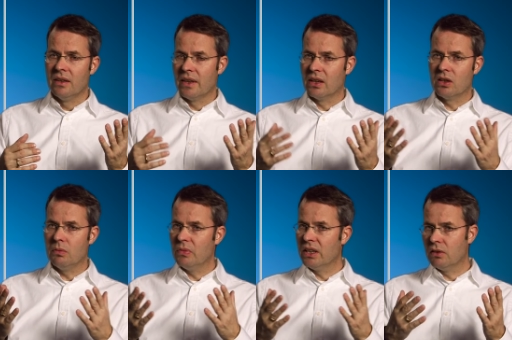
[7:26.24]
dann
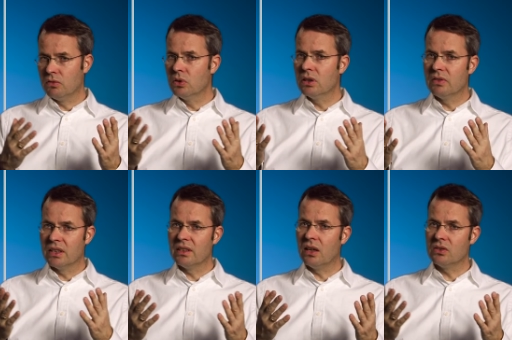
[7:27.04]
kommt man ja auf
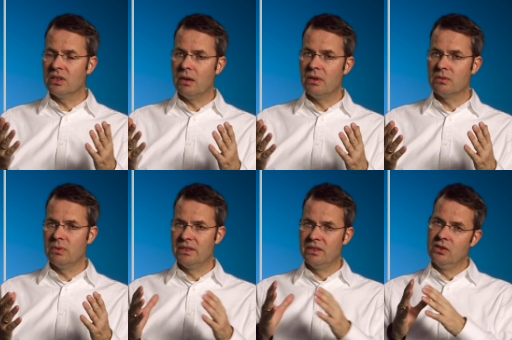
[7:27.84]
ungefähr 1000
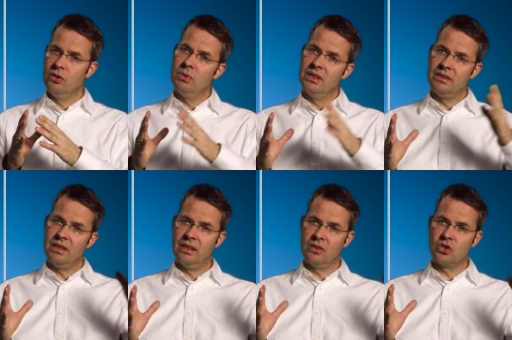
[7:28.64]
Arbeitsplätze, die über die
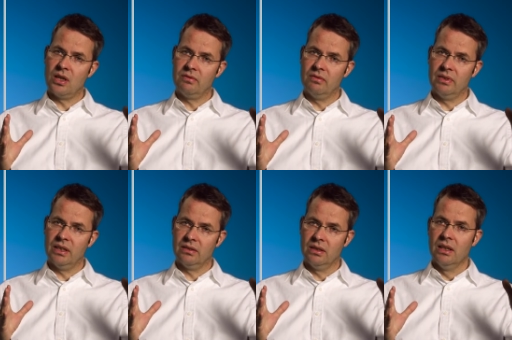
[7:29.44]
Zeit geschaffen
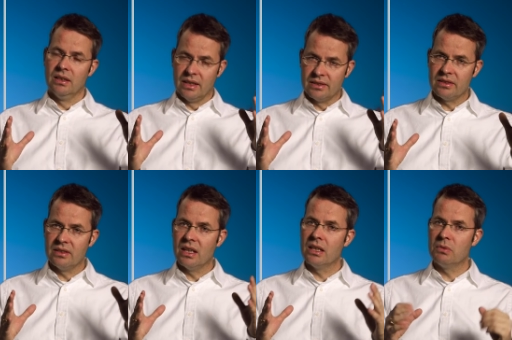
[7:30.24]
werden. Das ist
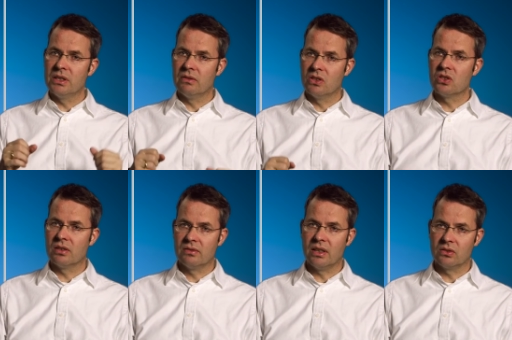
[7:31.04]
ein erheblicher
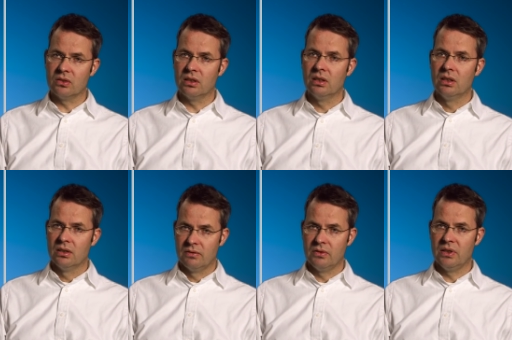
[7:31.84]
Wirtschaftsfaktor
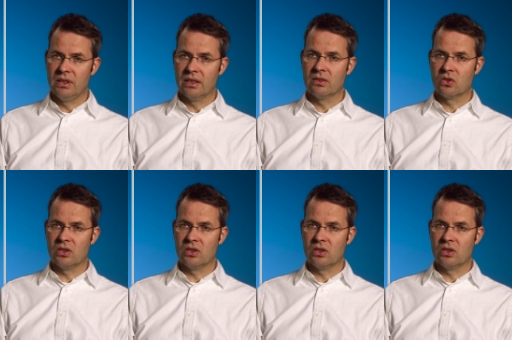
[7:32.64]
für die ganze